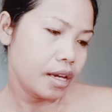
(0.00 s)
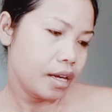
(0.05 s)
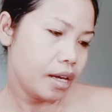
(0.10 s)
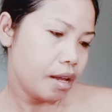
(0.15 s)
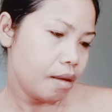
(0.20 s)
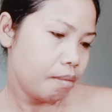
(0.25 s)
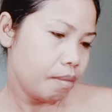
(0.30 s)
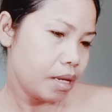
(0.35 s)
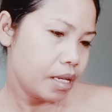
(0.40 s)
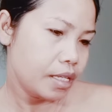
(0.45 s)

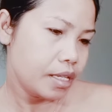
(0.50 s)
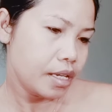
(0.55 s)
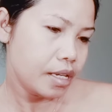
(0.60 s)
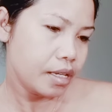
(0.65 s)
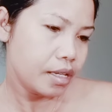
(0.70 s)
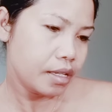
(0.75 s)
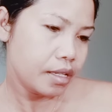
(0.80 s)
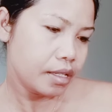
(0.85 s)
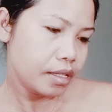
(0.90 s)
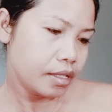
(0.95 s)

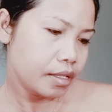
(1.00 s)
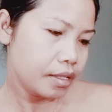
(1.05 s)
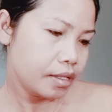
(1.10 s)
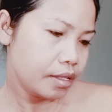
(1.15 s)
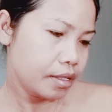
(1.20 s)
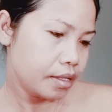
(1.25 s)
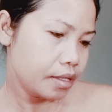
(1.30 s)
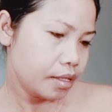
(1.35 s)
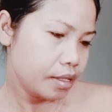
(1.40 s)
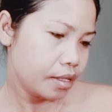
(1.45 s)
namanya
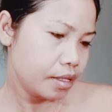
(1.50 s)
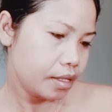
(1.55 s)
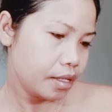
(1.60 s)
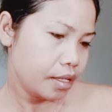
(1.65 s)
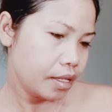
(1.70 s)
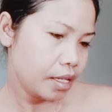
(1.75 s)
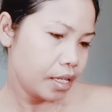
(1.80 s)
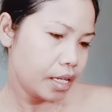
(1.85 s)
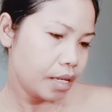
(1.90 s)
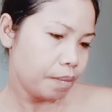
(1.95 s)

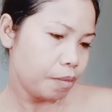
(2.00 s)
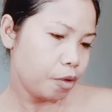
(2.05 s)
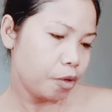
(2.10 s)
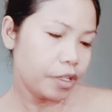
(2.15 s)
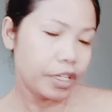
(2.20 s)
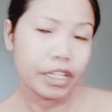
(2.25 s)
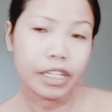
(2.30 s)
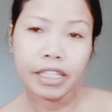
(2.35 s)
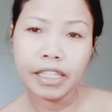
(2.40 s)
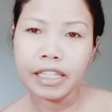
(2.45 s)

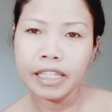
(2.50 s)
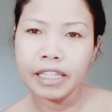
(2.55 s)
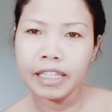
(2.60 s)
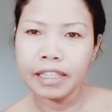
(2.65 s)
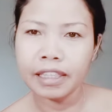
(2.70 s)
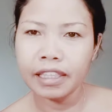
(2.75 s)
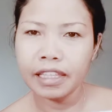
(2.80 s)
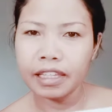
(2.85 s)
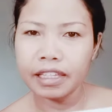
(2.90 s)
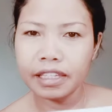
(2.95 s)
pokoknya ini
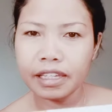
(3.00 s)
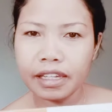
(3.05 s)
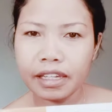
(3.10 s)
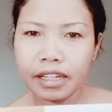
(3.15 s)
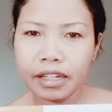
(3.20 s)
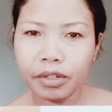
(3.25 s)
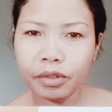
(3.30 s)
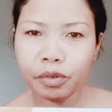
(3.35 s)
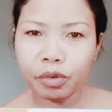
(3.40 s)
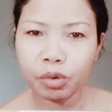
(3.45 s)

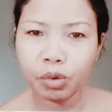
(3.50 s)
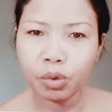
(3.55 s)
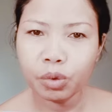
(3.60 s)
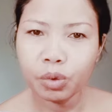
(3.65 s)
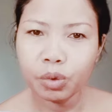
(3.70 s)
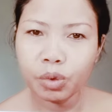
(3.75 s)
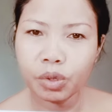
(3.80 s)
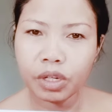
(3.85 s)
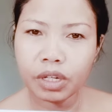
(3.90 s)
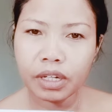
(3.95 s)
intinya
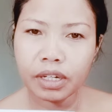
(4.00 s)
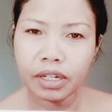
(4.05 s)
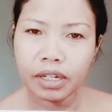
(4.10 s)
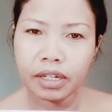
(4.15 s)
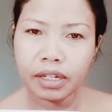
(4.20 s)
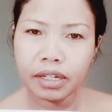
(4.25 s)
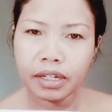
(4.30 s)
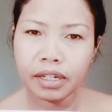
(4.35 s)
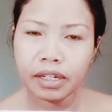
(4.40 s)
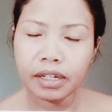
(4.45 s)
untuk ke
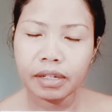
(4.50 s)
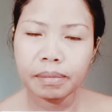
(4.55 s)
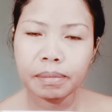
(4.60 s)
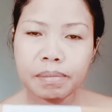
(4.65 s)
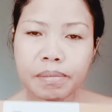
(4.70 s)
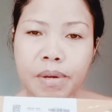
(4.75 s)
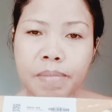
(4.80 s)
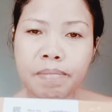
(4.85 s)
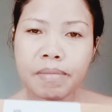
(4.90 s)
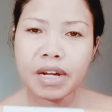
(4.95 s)
uh,
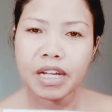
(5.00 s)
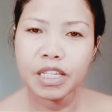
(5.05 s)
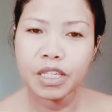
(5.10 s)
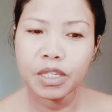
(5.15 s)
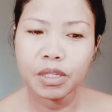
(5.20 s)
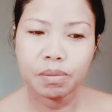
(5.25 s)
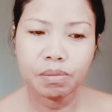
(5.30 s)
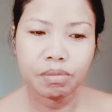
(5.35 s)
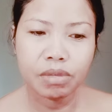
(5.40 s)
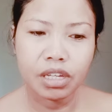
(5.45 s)

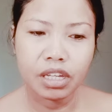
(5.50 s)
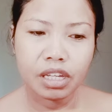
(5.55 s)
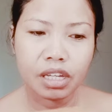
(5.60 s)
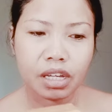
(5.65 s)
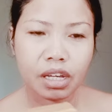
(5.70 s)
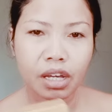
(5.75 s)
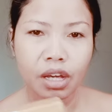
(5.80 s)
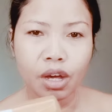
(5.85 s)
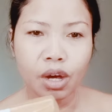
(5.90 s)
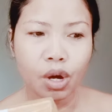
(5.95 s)
pembasmi
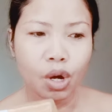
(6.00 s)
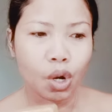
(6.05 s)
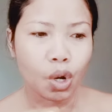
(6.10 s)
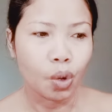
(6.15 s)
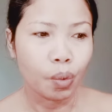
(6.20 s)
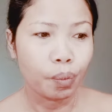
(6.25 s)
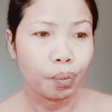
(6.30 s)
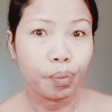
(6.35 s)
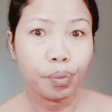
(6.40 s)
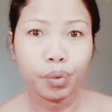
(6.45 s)

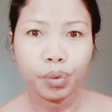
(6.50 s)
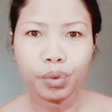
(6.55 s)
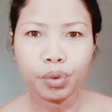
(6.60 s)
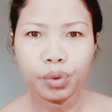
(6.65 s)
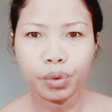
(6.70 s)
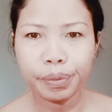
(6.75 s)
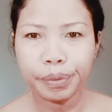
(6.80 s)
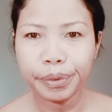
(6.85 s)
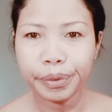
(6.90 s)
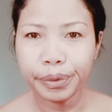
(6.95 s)

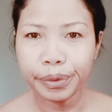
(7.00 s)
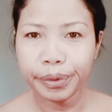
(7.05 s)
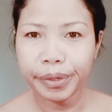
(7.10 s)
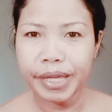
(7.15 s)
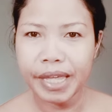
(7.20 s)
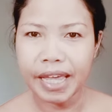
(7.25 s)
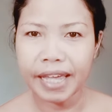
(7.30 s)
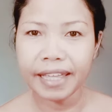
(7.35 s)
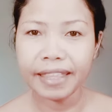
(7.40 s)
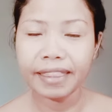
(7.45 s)
bulu-bulu
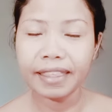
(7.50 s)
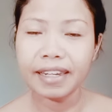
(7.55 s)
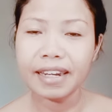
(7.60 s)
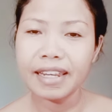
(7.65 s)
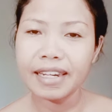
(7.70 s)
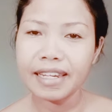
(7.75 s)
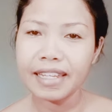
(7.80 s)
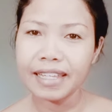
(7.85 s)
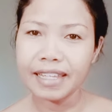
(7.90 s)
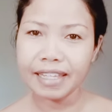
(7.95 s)
ya yang
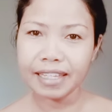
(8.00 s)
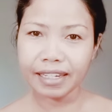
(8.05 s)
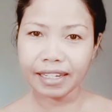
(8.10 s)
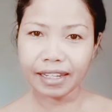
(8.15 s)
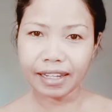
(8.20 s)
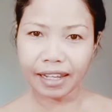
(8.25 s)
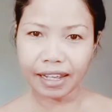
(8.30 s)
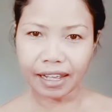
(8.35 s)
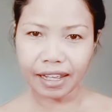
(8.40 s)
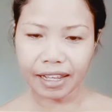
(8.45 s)
tidak
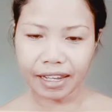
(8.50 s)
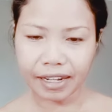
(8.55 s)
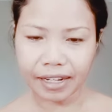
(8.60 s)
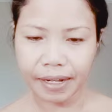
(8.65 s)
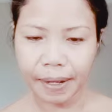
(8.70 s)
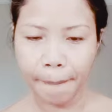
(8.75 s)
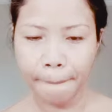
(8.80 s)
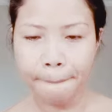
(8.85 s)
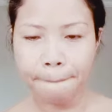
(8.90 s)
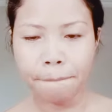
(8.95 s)
diinginkan
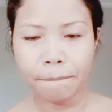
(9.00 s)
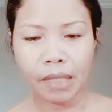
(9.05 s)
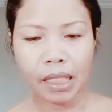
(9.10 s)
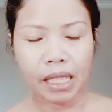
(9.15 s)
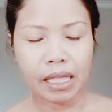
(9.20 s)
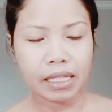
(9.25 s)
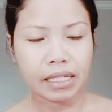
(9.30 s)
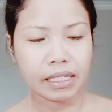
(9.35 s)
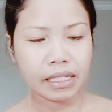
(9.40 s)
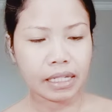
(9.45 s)

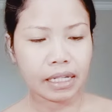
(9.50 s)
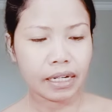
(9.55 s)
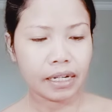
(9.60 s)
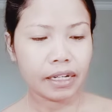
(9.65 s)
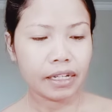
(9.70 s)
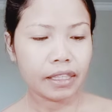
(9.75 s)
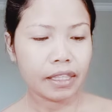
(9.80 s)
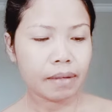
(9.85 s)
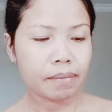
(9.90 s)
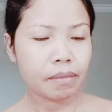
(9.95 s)
sekarang
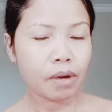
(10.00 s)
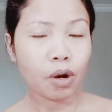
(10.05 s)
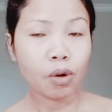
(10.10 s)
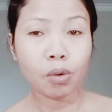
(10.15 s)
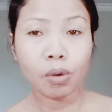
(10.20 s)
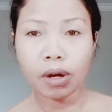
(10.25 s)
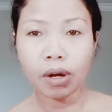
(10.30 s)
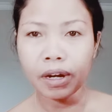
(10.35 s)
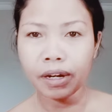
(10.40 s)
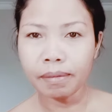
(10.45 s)
kita
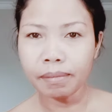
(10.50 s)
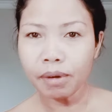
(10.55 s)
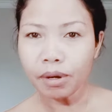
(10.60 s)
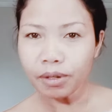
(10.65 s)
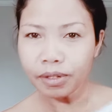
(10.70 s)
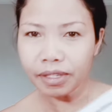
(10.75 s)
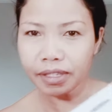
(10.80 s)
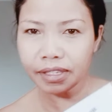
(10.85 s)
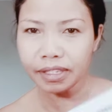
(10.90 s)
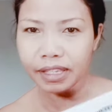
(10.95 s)
mau
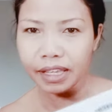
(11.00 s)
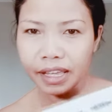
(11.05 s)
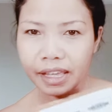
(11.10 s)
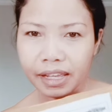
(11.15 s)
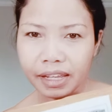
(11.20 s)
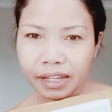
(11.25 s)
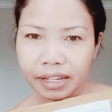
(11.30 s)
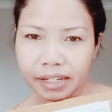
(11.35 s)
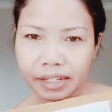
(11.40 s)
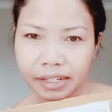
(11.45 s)
unboxing
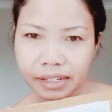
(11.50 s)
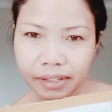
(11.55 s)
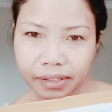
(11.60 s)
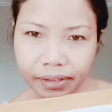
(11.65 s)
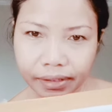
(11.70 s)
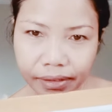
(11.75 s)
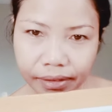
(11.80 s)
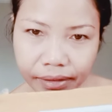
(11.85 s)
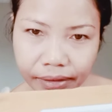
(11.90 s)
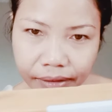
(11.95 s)

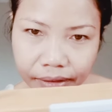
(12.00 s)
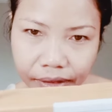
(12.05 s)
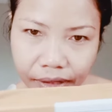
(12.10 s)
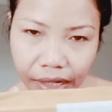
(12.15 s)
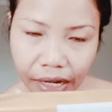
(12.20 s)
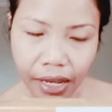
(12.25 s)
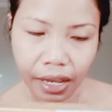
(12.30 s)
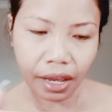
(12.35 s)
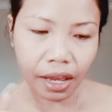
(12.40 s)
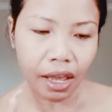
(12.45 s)

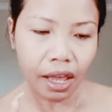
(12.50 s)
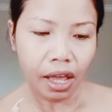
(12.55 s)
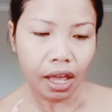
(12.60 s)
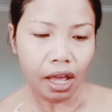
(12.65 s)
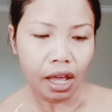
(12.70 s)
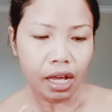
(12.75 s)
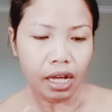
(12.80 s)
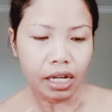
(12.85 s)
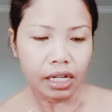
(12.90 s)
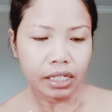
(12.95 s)
nih
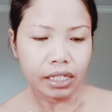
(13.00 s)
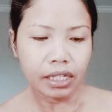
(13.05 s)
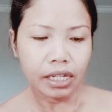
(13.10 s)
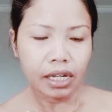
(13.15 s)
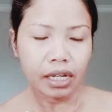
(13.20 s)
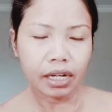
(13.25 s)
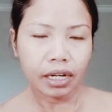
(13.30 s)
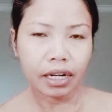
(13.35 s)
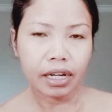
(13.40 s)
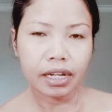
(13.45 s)
ini
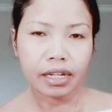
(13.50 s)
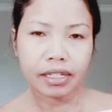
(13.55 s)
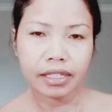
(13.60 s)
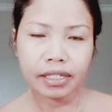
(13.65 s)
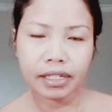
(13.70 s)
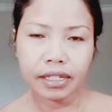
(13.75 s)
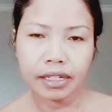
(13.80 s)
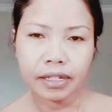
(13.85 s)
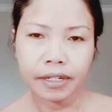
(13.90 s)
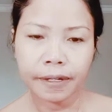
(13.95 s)

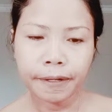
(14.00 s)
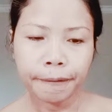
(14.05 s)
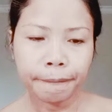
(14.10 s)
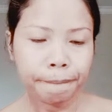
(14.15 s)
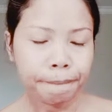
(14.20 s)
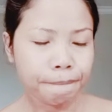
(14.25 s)
harganya